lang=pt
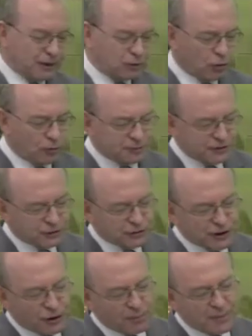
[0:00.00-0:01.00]
corrupção,
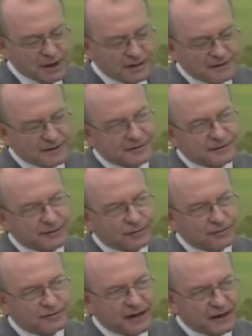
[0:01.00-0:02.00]
geralmente se
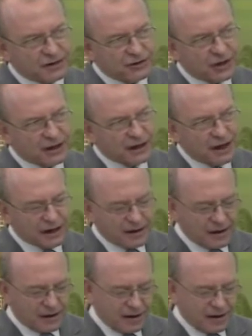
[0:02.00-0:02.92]
consegue chegar